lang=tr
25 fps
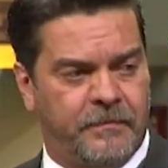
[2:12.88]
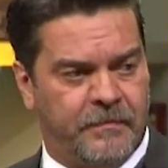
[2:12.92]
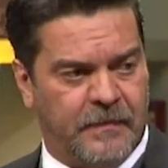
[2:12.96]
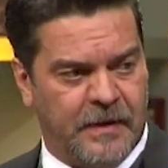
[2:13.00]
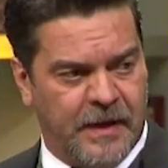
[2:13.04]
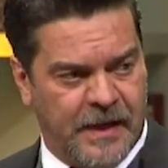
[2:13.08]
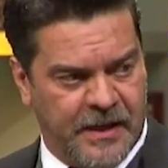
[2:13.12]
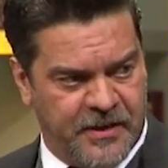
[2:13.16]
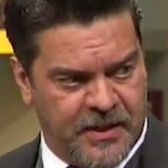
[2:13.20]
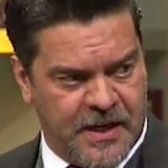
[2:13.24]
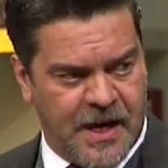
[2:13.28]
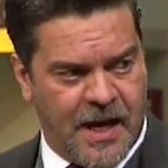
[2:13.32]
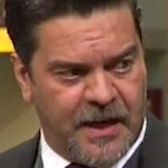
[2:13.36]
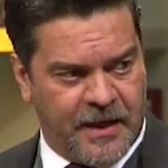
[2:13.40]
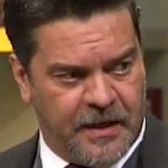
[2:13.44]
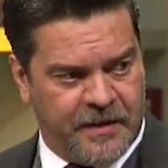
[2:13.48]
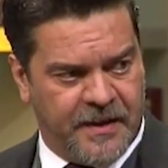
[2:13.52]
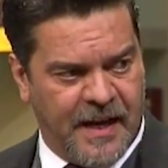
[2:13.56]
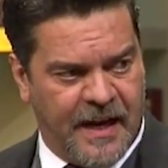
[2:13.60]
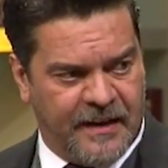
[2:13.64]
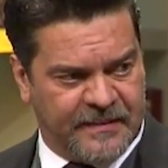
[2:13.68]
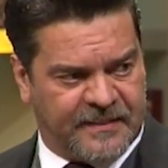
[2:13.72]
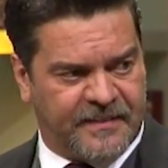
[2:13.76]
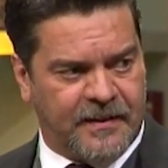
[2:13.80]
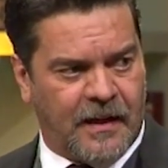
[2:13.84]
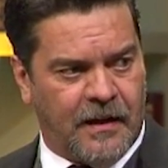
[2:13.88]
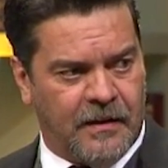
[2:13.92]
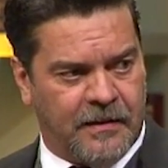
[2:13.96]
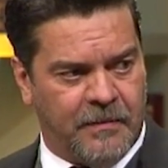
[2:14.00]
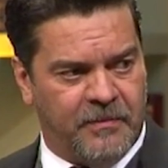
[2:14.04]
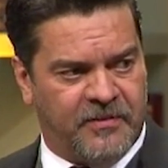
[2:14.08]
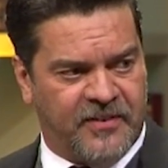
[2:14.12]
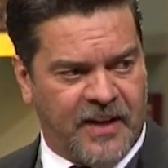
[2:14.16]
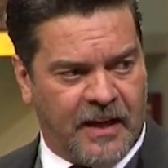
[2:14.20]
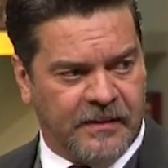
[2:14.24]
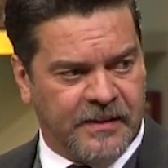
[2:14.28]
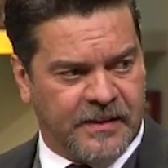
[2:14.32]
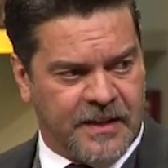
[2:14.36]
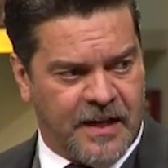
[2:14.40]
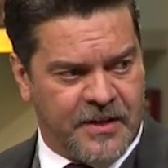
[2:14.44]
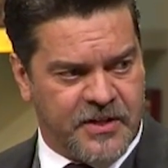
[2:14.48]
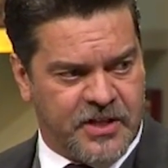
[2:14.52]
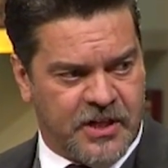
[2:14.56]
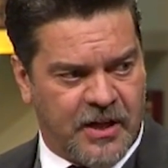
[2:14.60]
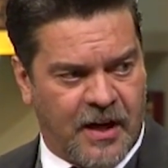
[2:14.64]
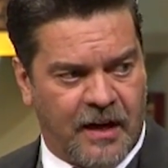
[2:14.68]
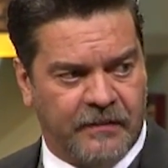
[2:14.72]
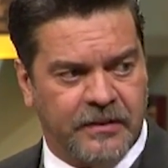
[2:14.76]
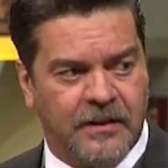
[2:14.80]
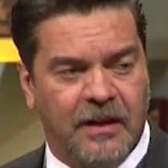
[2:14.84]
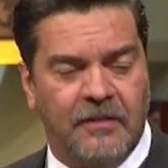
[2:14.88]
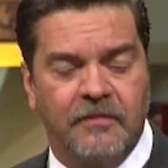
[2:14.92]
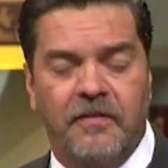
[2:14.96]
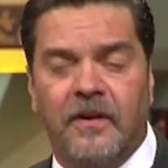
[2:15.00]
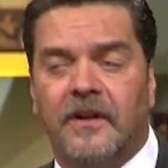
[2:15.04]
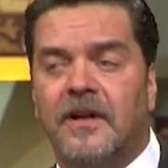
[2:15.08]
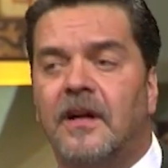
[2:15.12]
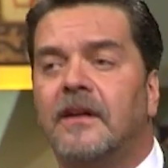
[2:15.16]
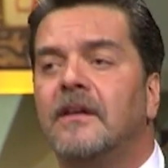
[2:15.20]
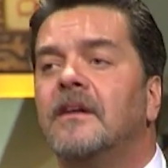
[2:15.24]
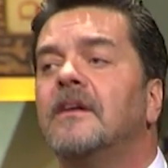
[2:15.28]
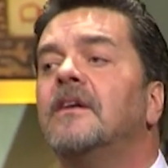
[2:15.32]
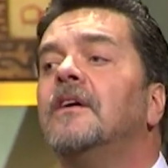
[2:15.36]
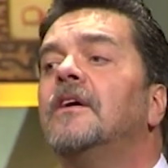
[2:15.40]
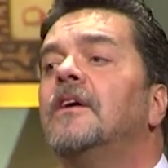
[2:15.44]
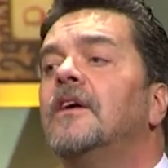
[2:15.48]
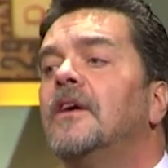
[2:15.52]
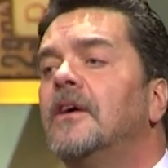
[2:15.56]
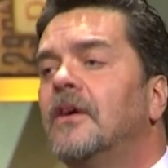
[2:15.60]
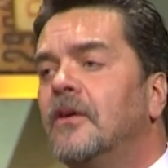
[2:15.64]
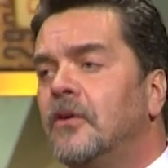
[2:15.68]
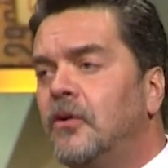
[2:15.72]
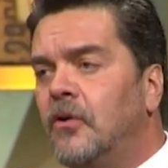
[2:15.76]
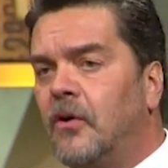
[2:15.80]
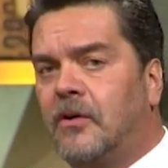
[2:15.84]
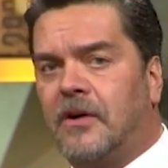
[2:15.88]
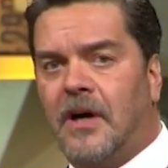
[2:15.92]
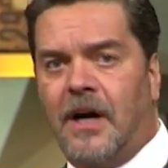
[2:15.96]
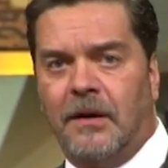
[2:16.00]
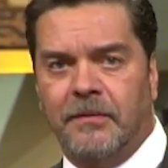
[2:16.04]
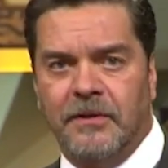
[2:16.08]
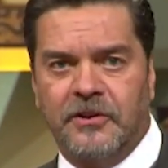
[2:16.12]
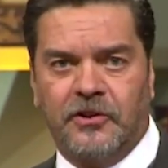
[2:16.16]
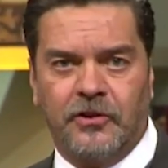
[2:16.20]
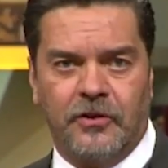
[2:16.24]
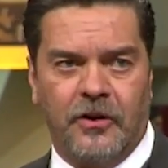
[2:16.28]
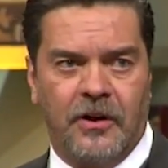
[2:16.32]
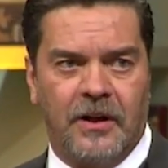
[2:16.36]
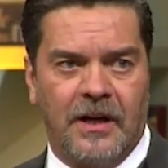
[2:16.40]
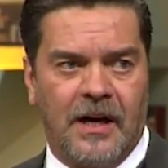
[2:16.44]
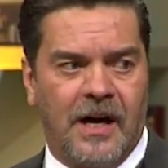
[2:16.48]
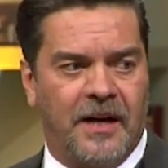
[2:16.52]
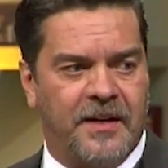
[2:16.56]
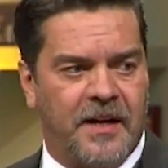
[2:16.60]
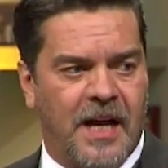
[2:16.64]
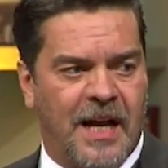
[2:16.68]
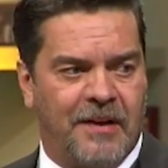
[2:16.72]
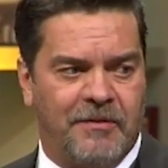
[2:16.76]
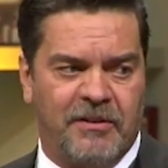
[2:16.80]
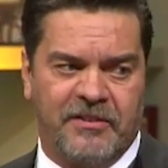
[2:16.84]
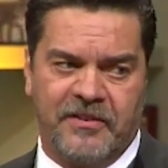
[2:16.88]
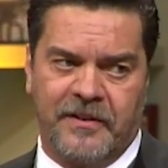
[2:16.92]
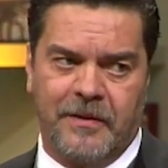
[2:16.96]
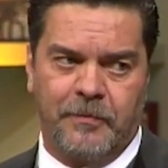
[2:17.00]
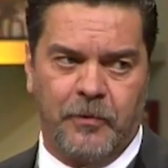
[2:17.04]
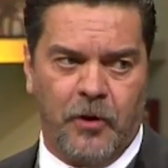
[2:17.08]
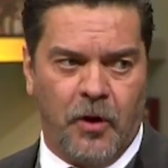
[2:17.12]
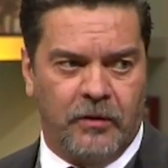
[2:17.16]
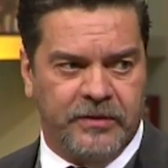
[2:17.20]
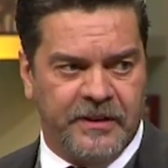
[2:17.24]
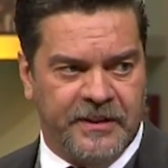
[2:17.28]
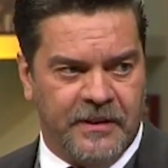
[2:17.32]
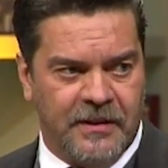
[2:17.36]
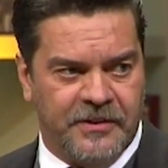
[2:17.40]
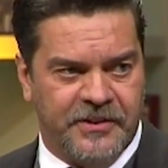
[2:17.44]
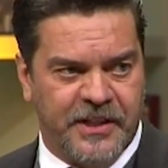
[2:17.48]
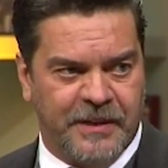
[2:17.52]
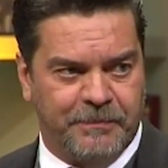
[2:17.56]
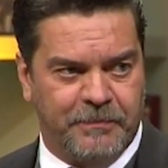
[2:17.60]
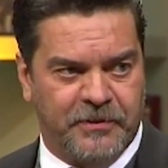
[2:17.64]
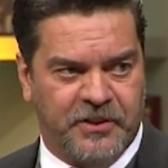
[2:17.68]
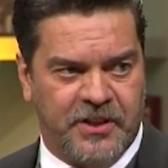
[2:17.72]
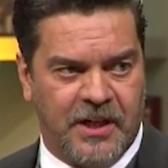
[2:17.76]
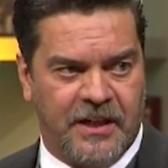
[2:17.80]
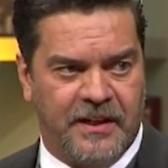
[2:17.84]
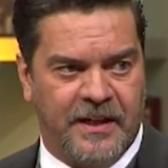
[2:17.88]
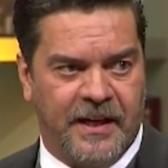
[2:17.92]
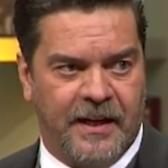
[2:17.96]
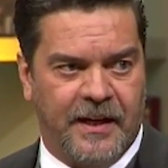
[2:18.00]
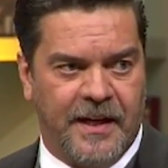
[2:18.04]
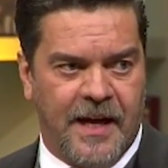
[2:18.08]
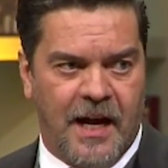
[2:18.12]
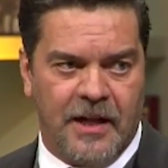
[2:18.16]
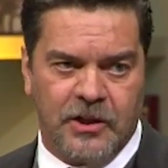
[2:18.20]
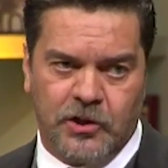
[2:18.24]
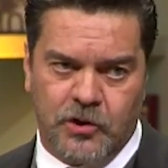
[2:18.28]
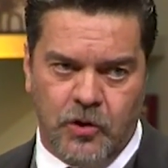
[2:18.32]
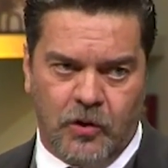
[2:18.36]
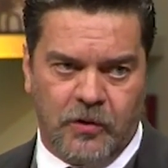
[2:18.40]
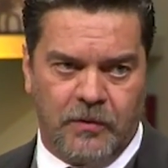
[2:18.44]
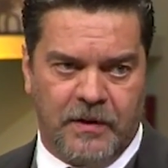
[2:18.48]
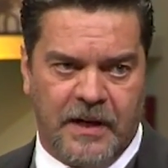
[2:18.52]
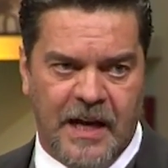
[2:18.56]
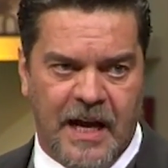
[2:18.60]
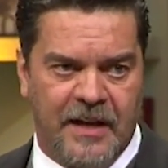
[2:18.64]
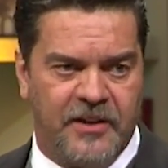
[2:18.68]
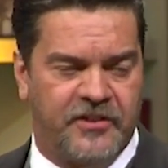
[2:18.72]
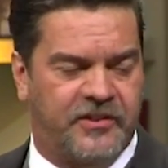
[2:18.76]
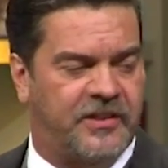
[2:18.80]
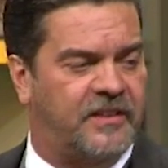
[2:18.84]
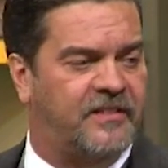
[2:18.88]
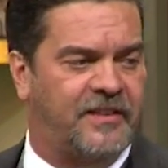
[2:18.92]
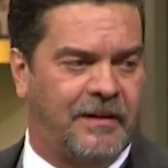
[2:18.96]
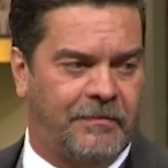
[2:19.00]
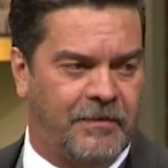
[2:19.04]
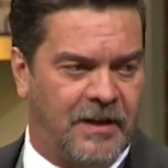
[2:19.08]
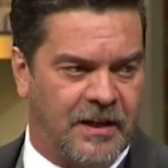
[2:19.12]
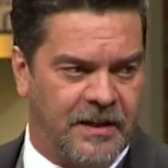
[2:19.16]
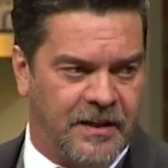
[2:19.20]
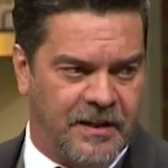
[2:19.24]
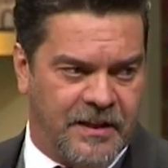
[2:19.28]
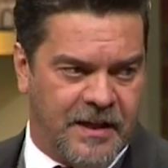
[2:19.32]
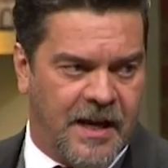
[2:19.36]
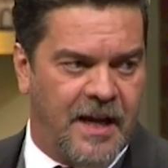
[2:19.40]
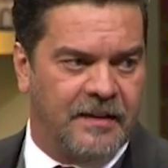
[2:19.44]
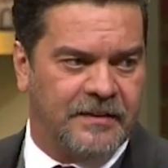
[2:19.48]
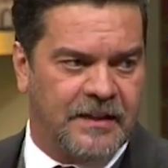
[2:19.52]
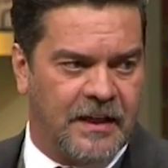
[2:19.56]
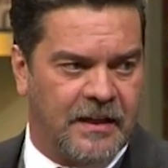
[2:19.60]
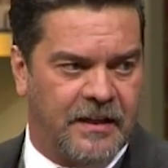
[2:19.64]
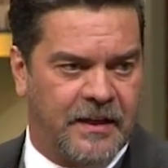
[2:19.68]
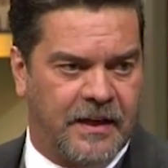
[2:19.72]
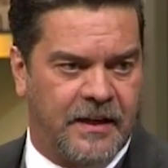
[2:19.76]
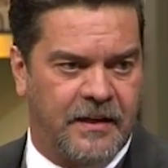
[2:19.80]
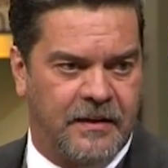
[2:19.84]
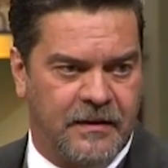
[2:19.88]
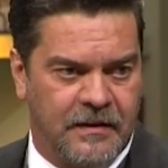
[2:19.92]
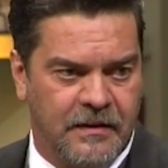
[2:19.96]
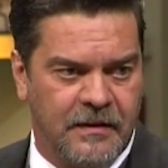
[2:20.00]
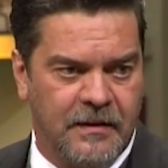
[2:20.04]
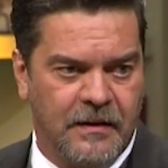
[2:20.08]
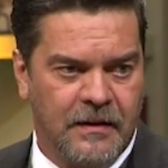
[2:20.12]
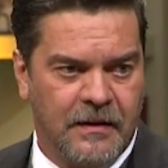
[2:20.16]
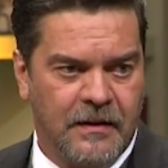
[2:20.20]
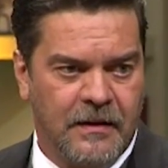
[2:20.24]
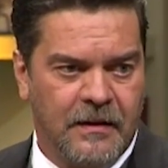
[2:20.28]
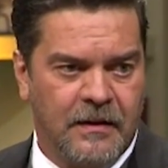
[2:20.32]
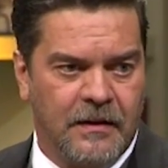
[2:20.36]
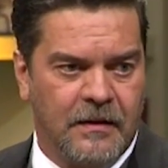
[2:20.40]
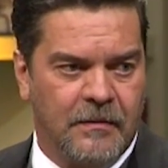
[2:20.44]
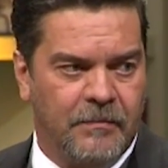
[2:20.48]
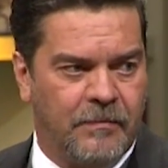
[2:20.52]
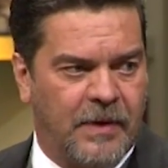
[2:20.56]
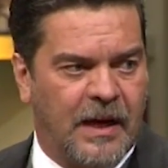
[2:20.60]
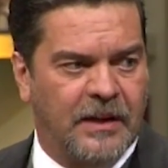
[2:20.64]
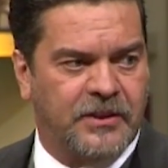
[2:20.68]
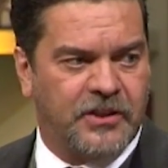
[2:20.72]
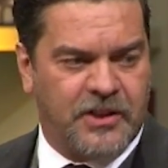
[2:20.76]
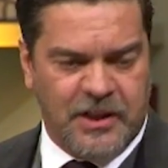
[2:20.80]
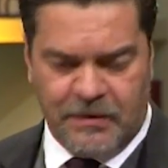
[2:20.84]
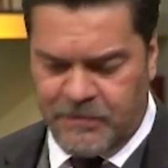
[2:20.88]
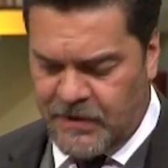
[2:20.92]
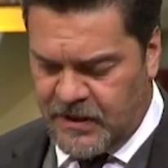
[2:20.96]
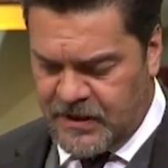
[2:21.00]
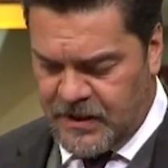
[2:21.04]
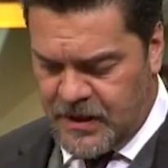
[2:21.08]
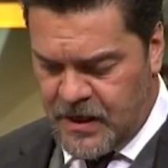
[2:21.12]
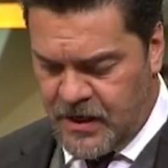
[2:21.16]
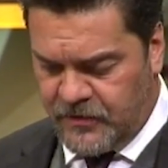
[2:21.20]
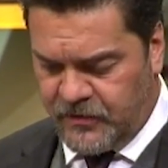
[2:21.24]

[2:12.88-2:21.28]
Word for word: E, yani ders aldım Serkan Çağrı'dan falan. Yok abi hiç öyle hani heves edip öğrenilecek bir şey değil. Yani çok gençlik zamanında herhalde Vakit isteyen. başlaman lazım.